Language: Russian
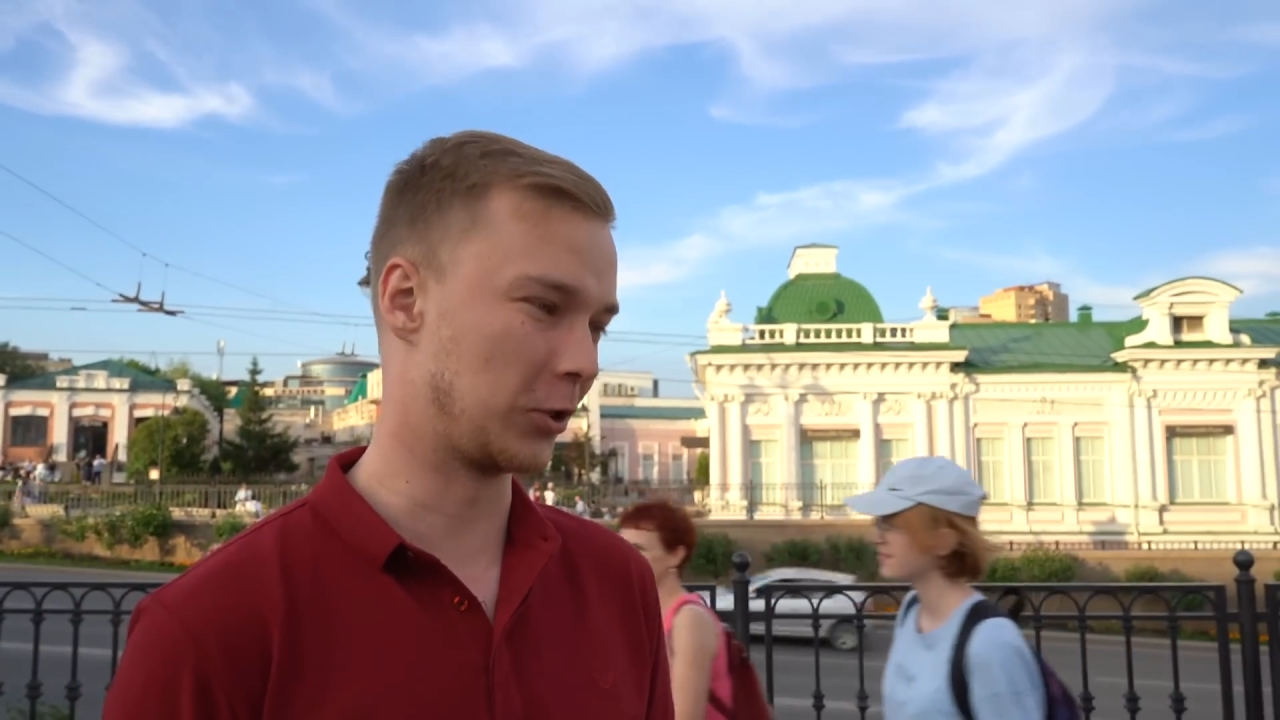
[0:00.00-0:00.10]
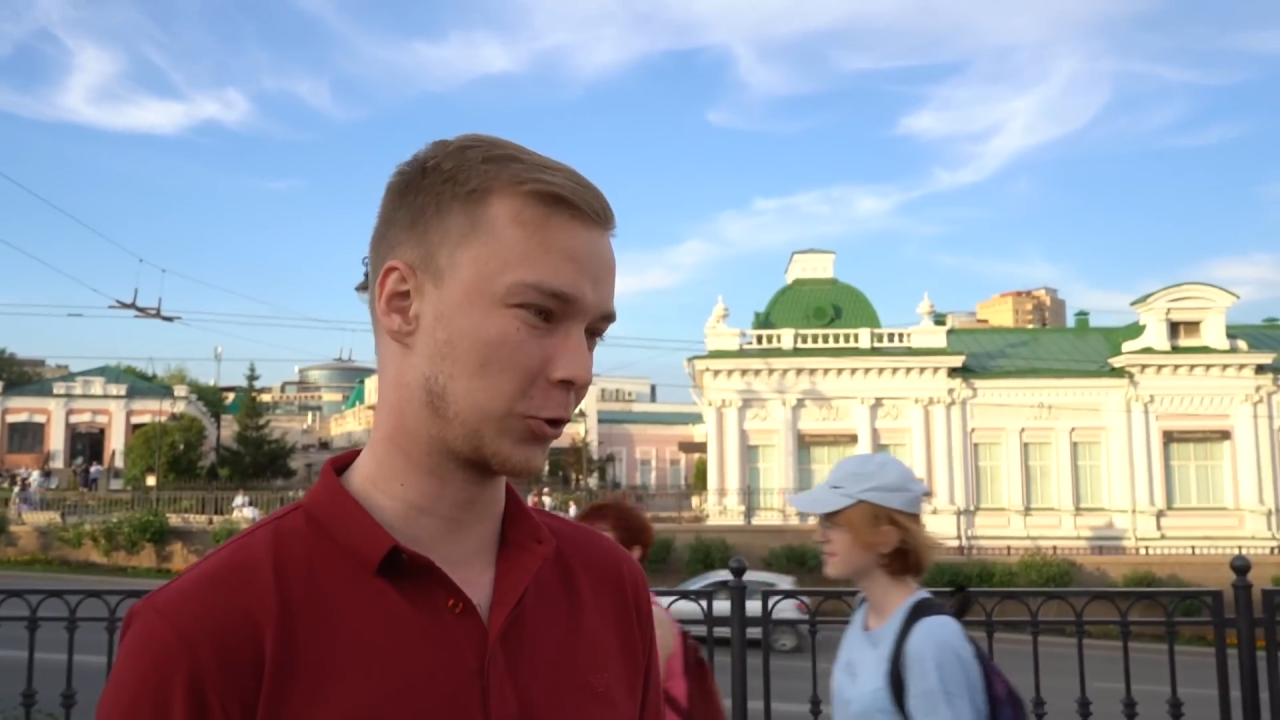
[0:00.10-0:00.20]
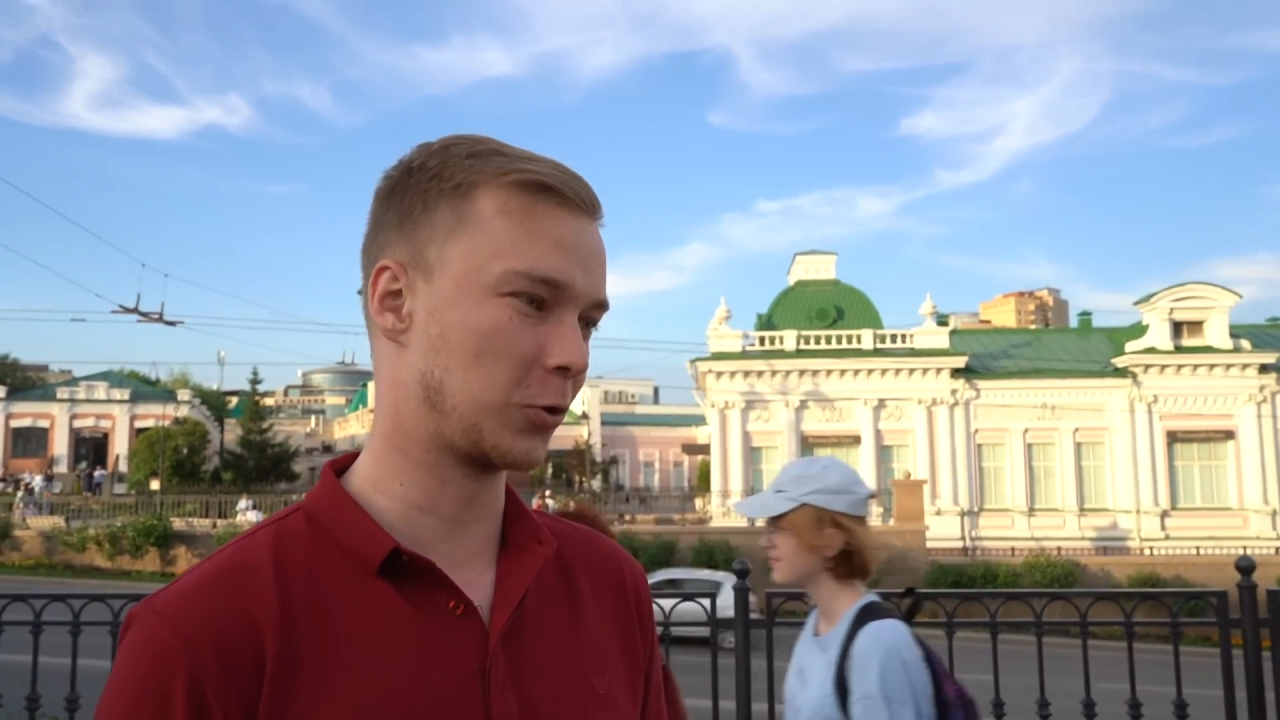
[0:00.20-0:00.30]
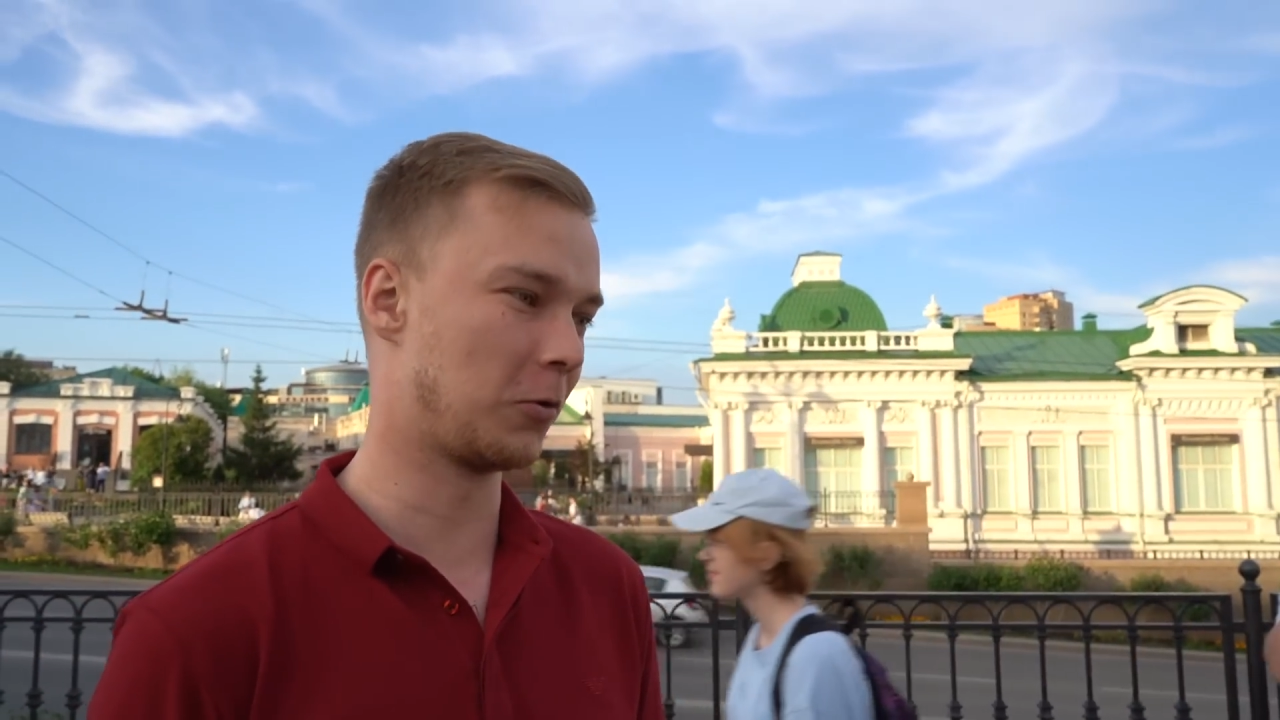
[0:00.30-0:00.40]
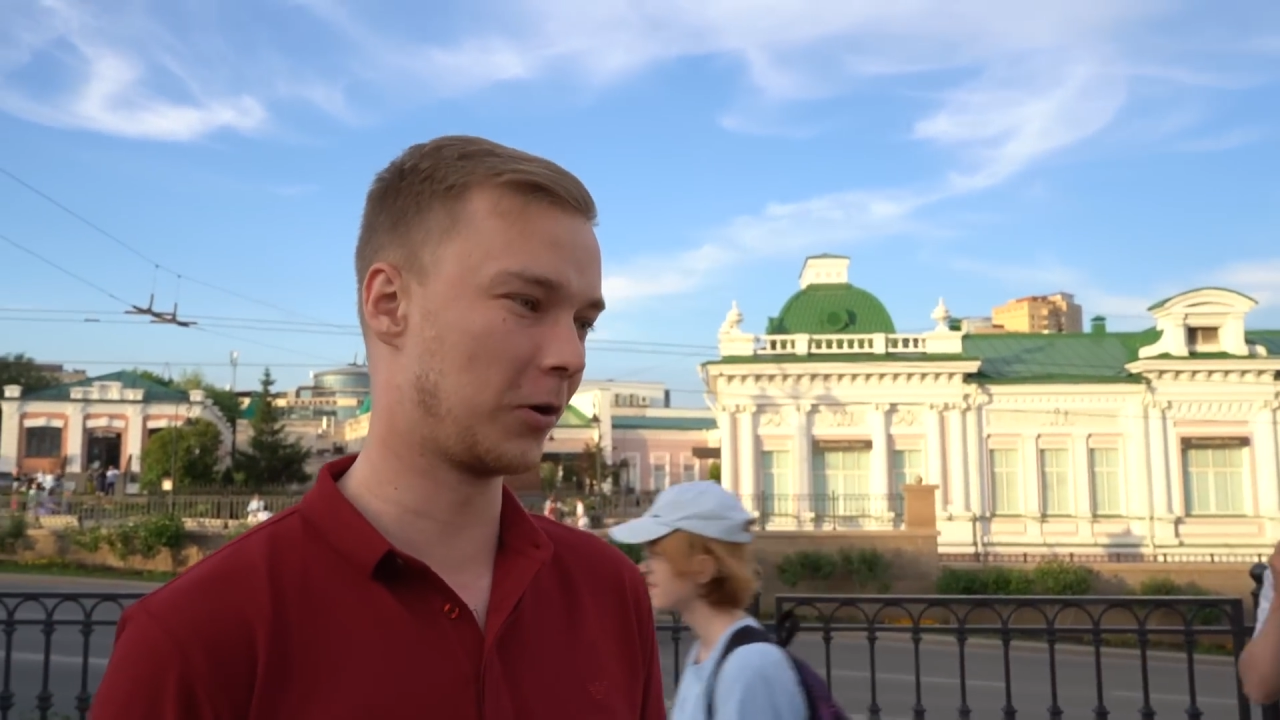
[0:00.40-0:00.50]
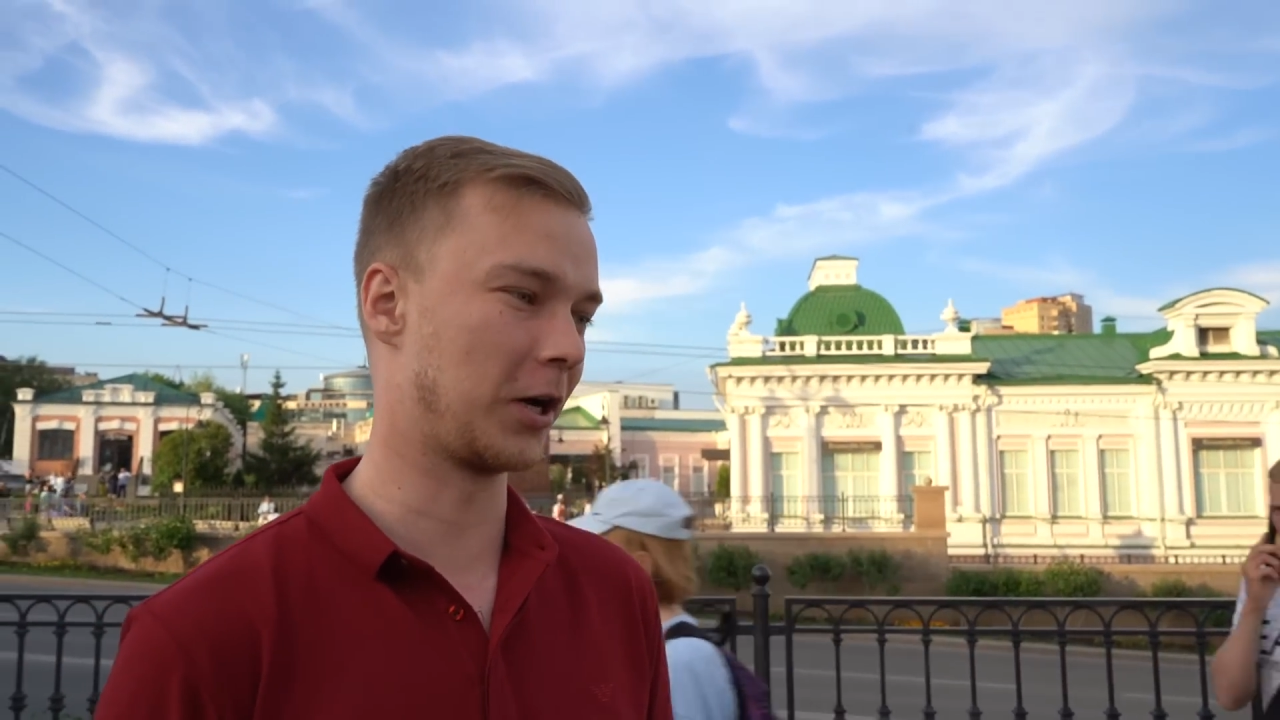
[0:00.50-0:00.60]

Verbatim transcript: Корешкова,